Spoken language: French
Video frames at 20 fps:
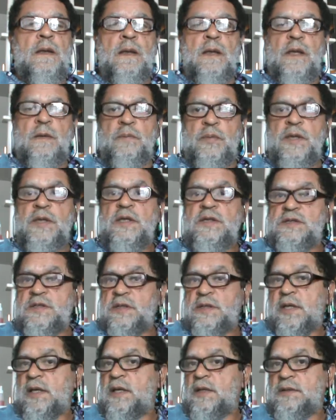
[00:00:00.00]
Et puis que
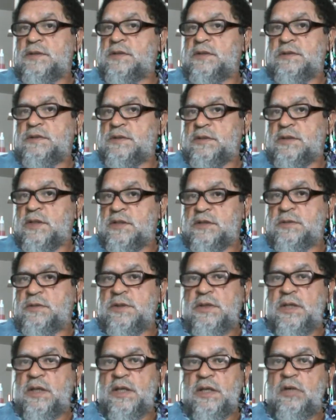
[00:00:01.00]
ça se
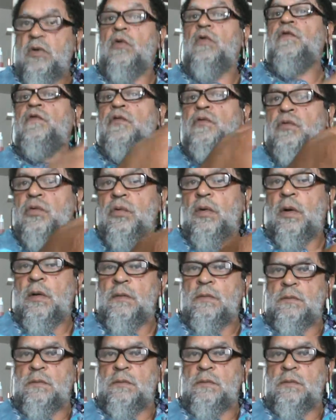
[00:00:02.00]
finirait dans le futur.